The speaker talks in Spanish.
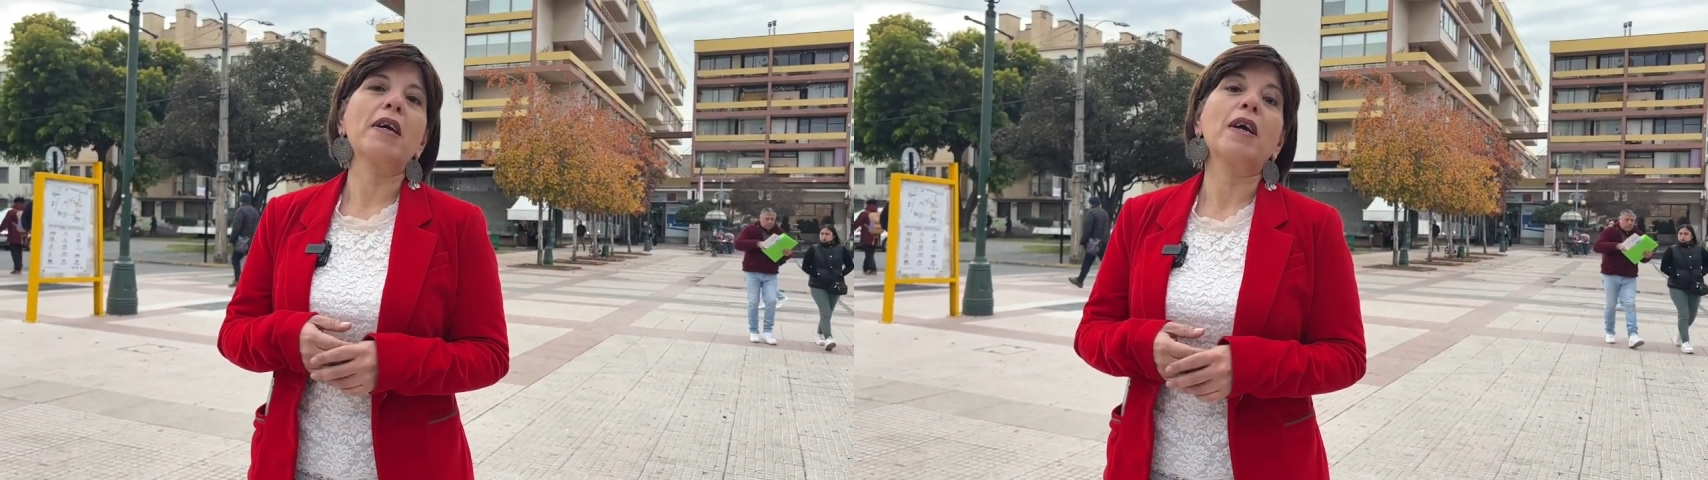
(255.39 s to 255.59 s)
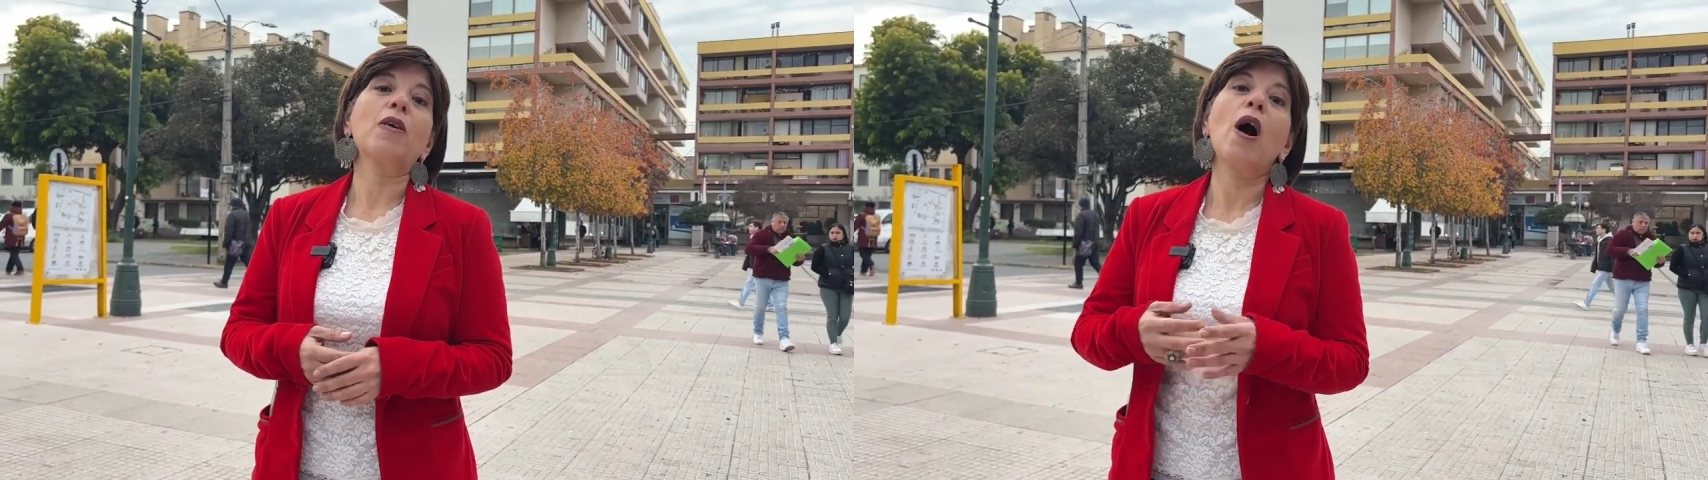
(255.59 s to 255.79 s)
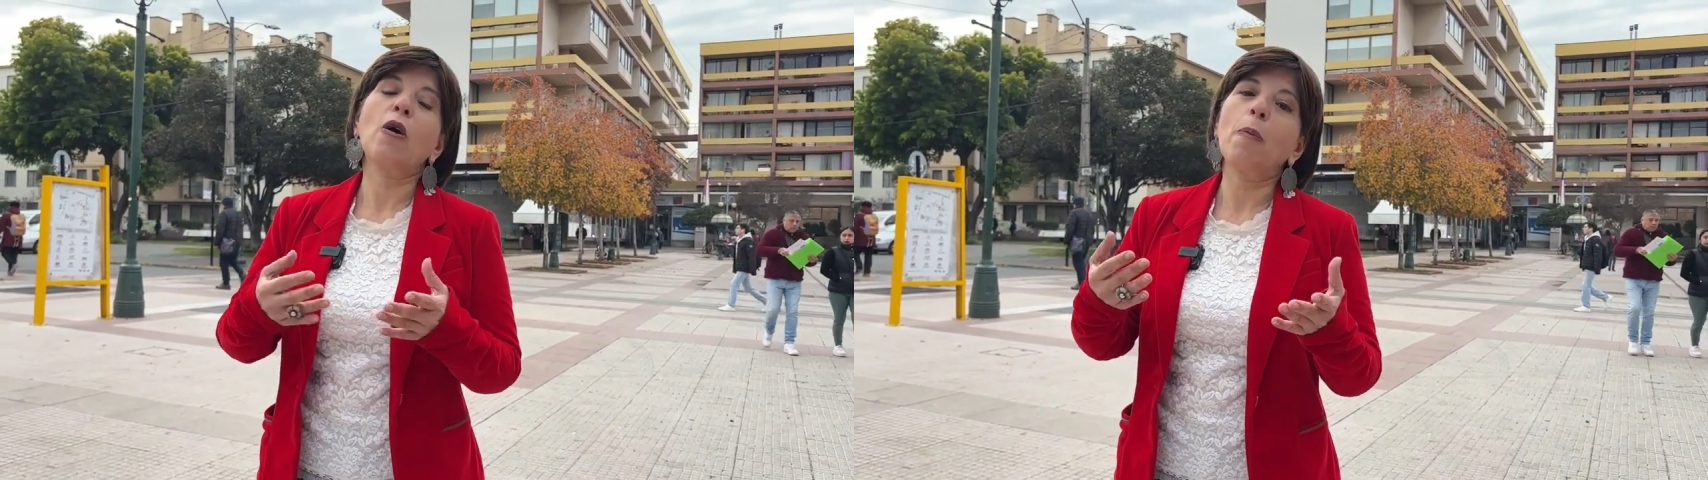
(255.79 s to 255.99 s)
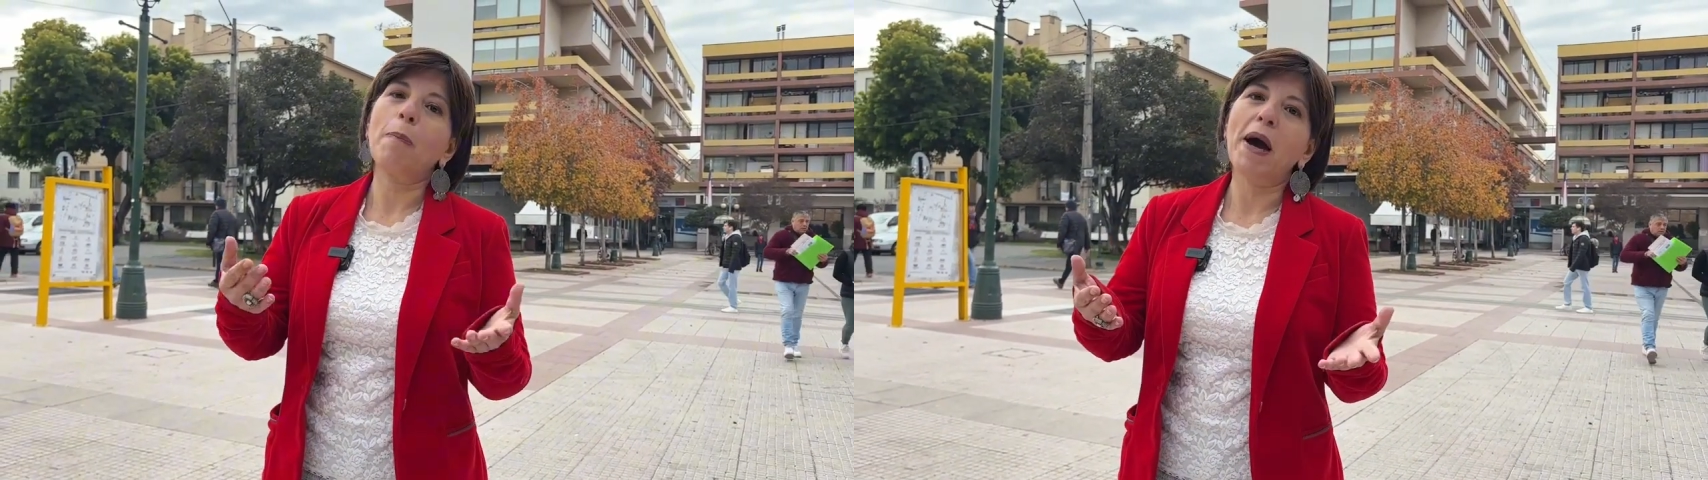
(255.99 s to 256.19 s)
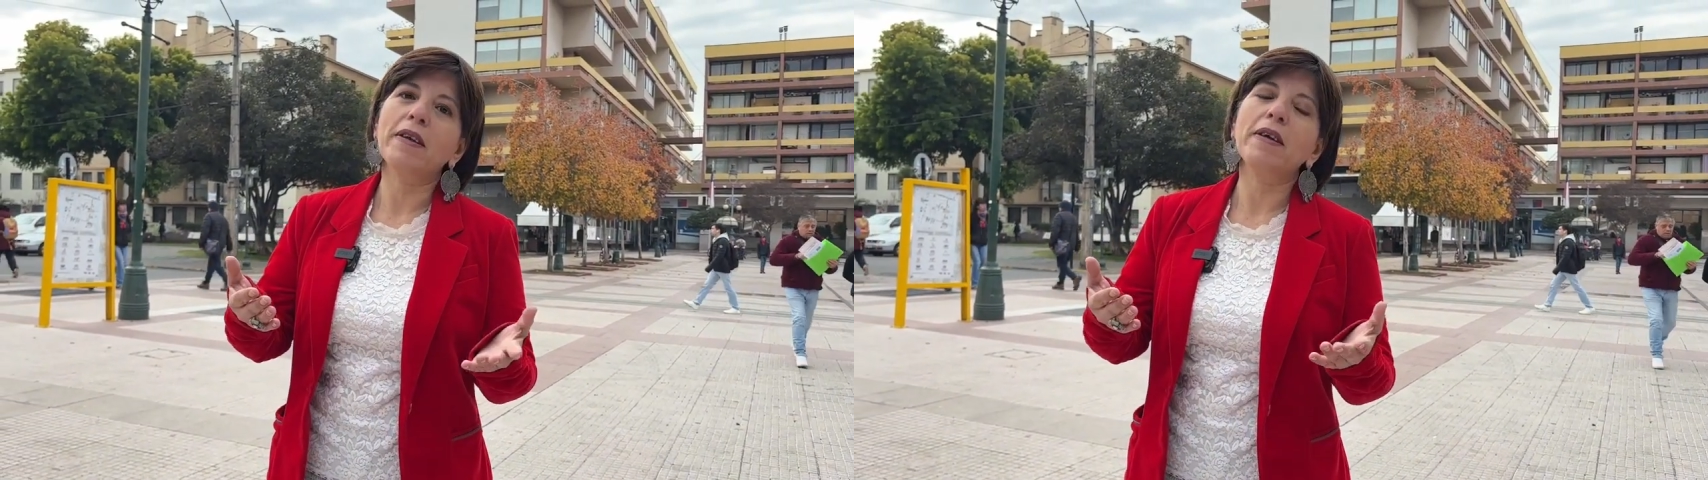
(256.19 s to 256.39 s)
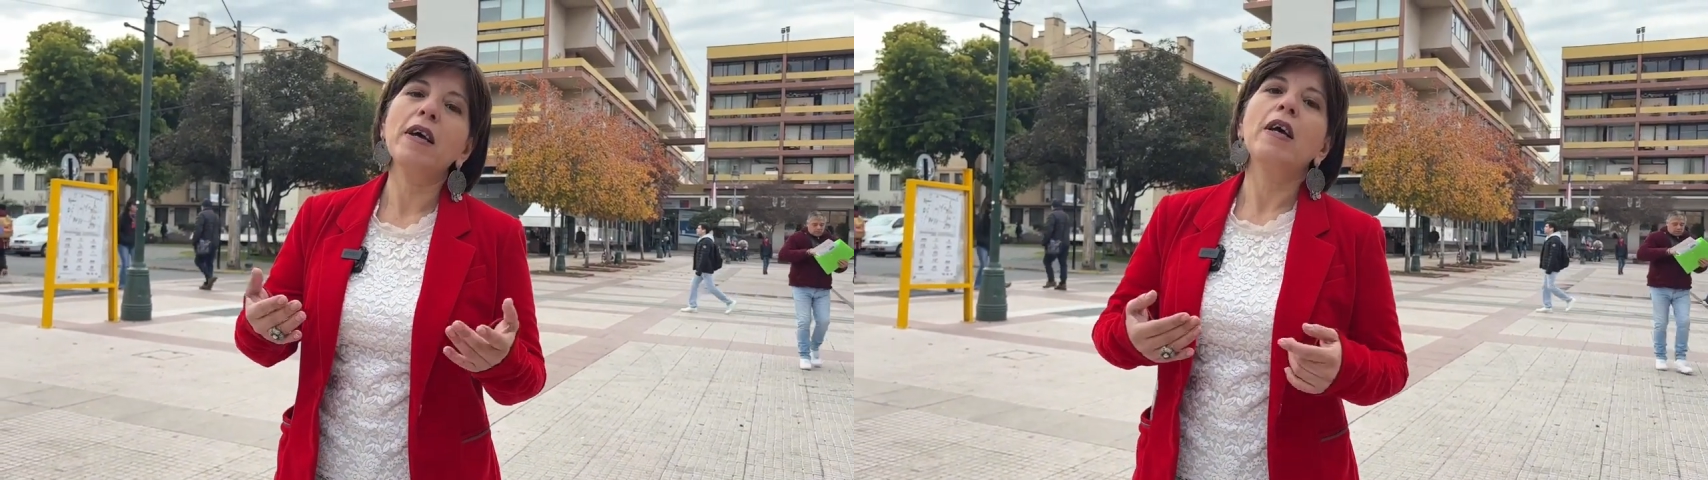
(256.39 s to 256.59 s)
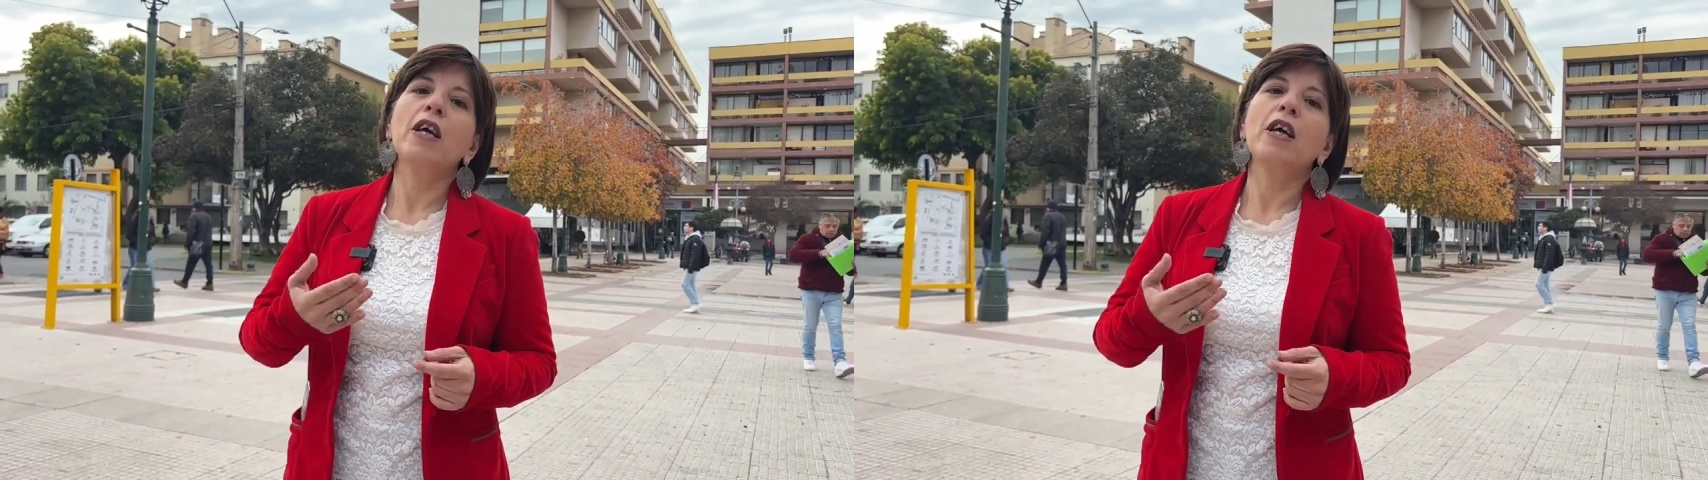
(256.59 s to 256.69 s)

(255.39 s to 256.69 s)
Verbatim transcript: que nos acompañen